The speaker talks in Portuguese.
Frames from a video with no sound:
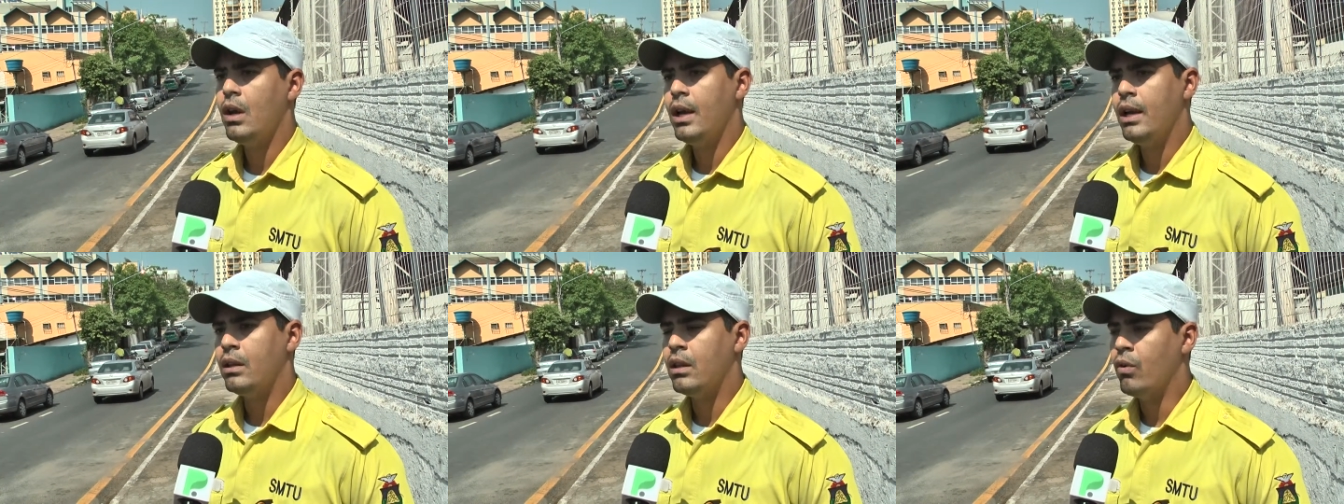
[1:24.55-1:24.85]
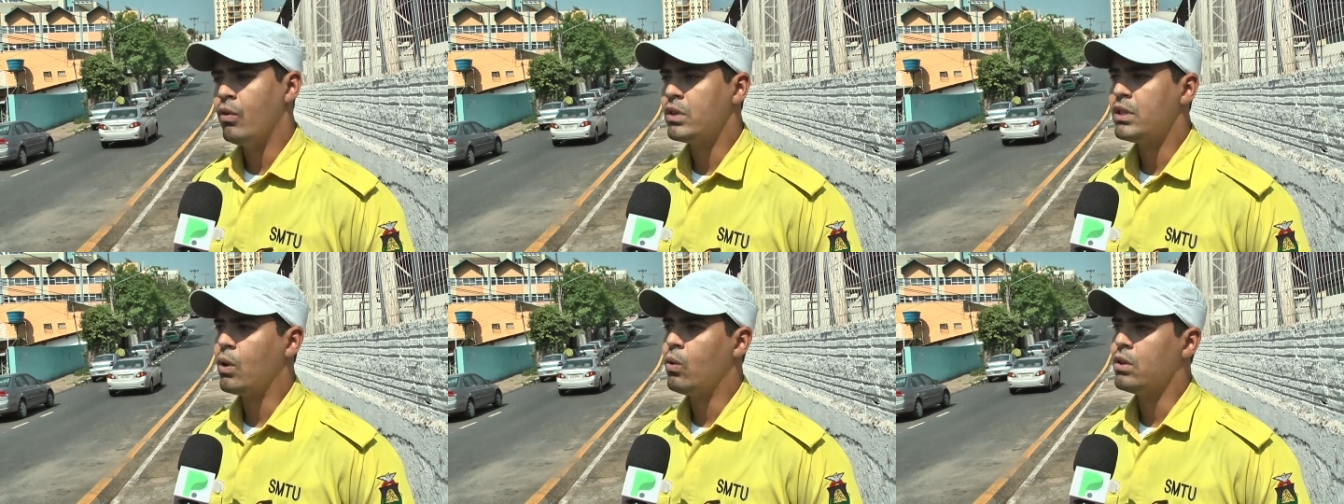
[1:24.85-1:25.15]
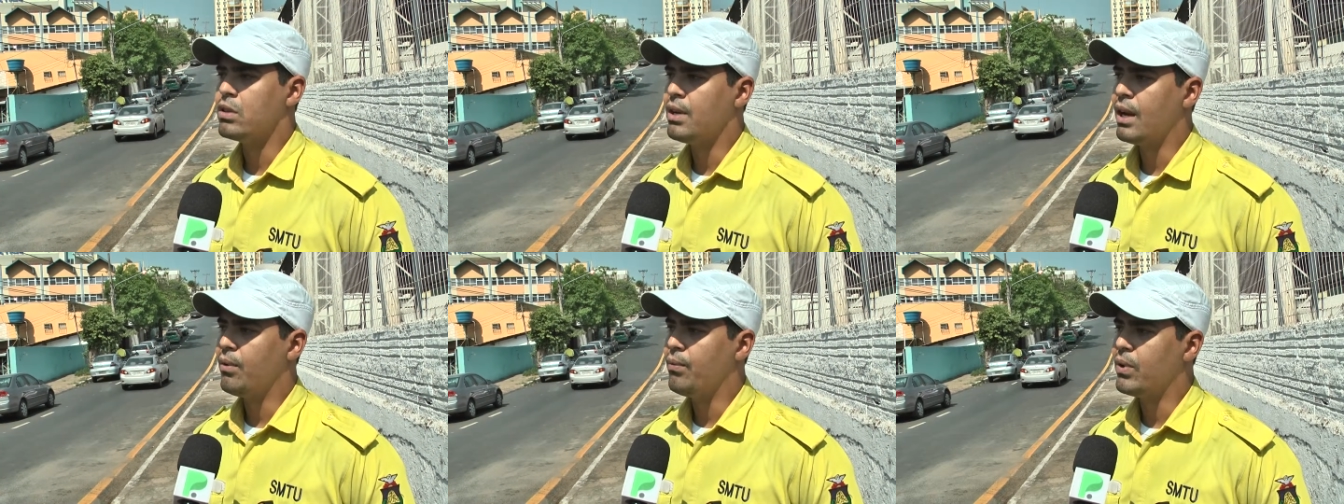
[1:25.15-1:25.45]
Então você
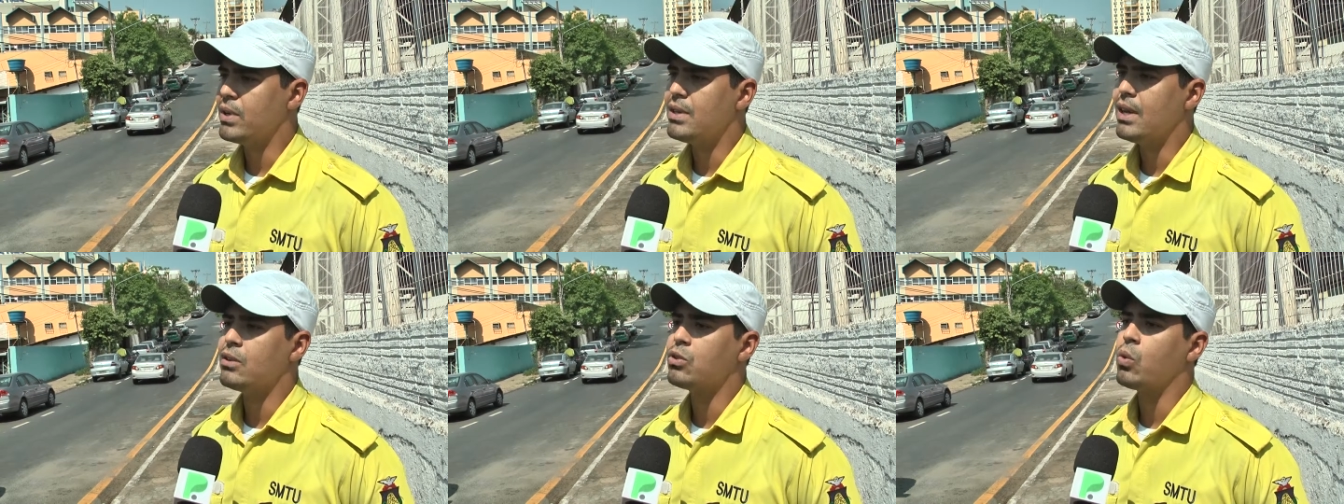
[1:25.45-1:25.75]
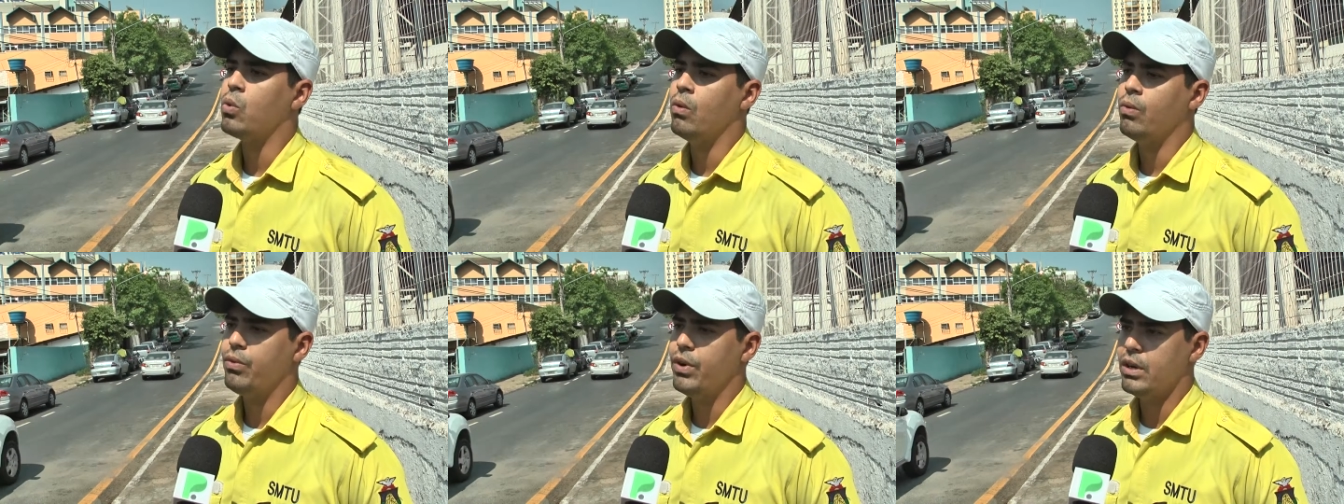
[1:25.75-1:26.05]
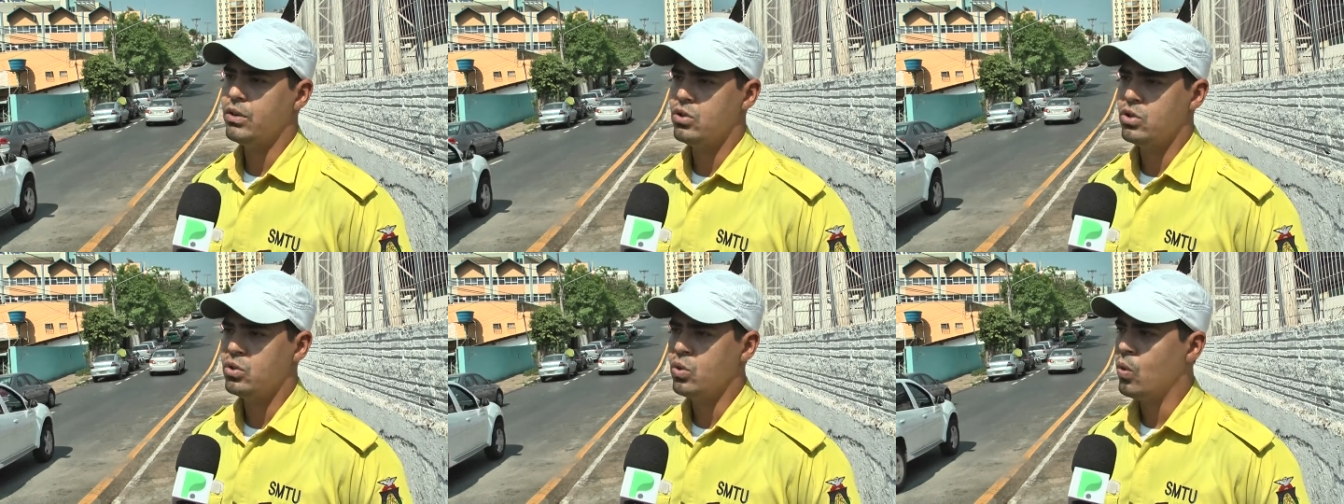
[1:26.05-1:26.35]
consegue fazer as
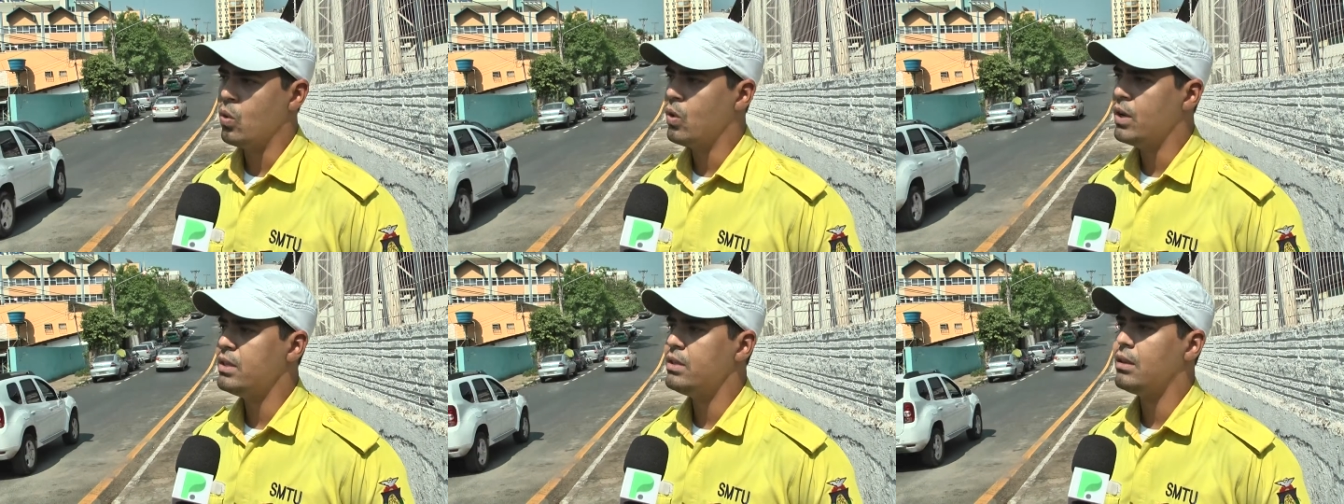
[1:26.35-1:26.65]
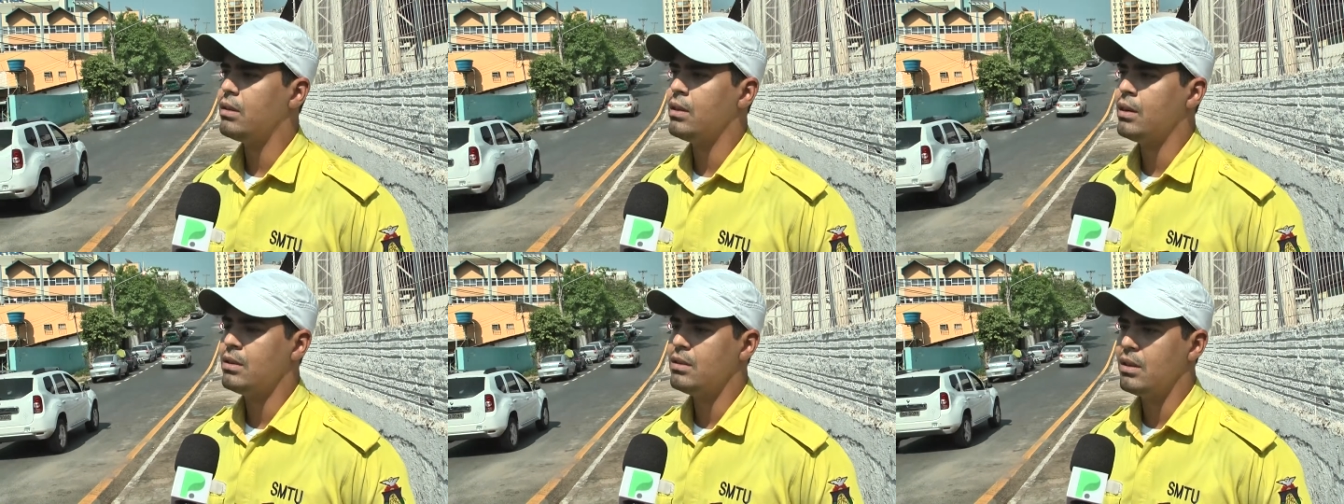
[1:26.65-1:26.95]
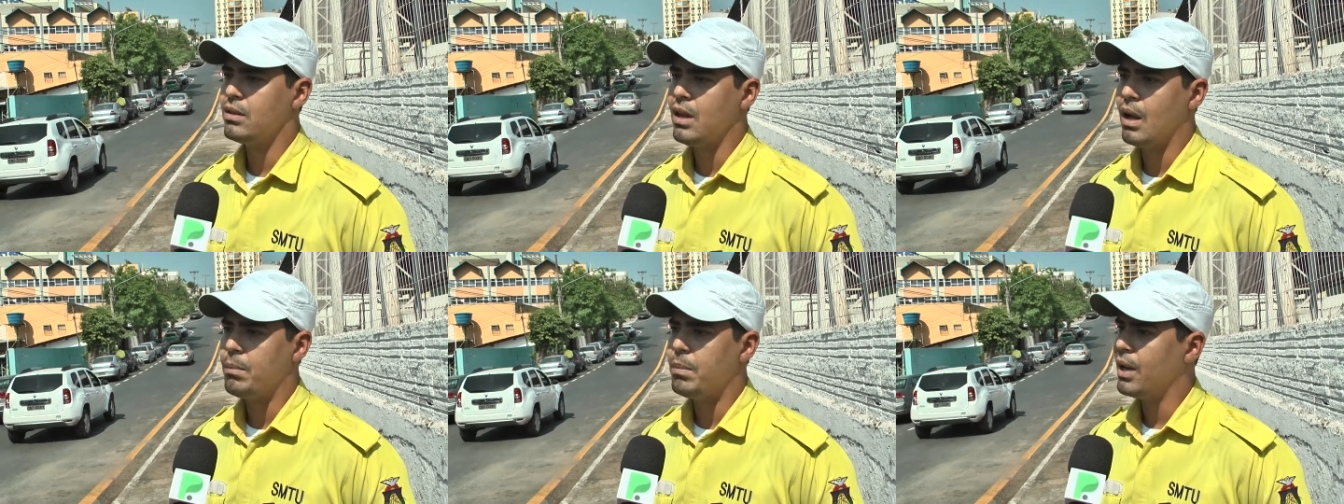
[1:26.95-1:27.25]
conversões e
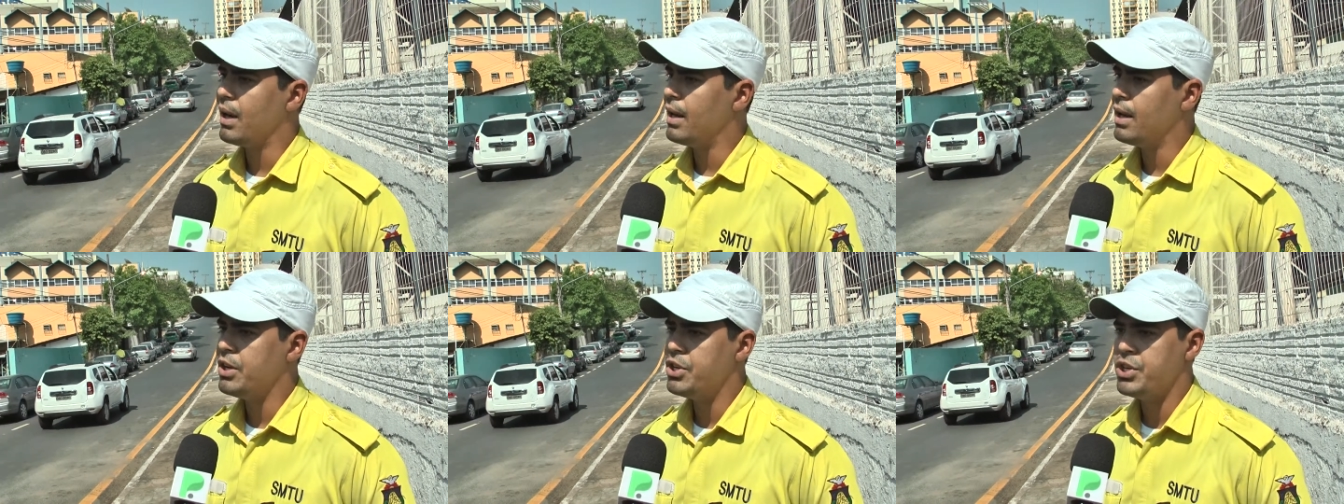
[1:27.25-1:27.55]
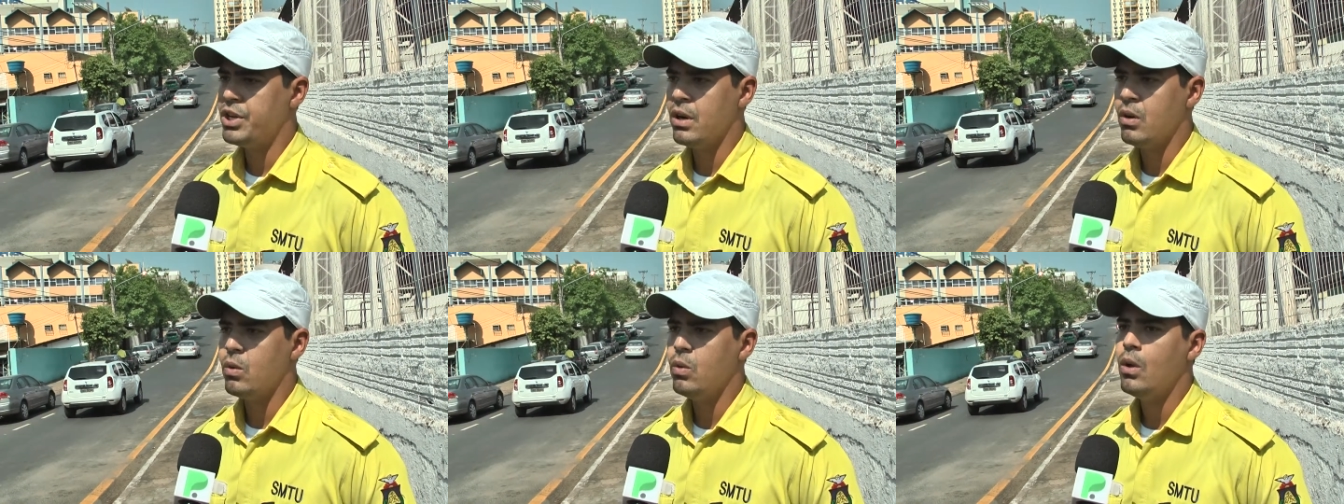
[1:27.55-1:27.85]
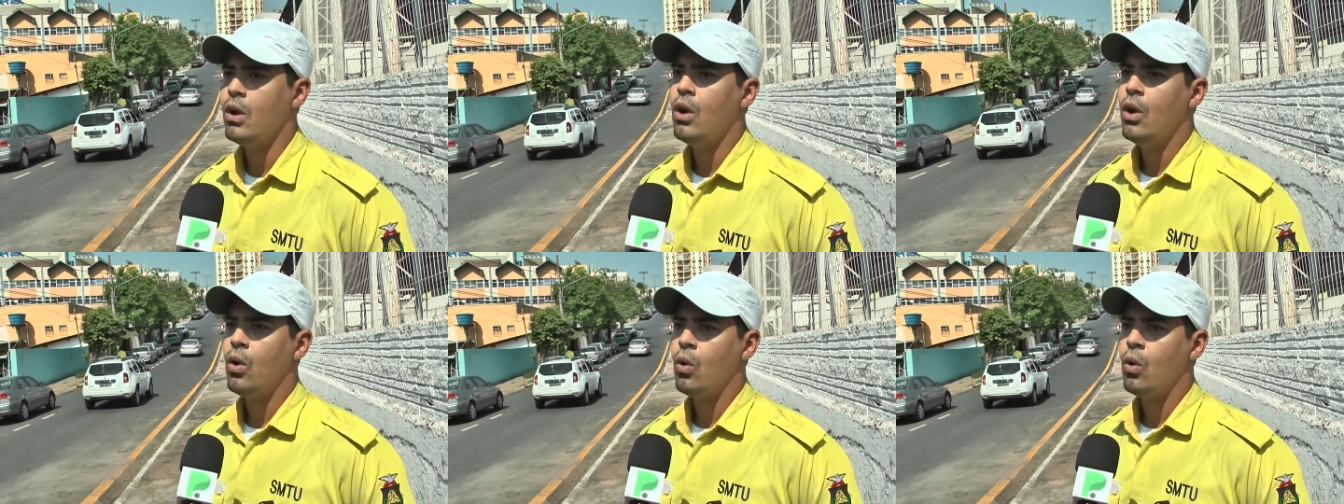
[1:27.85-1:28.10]
transitar pela região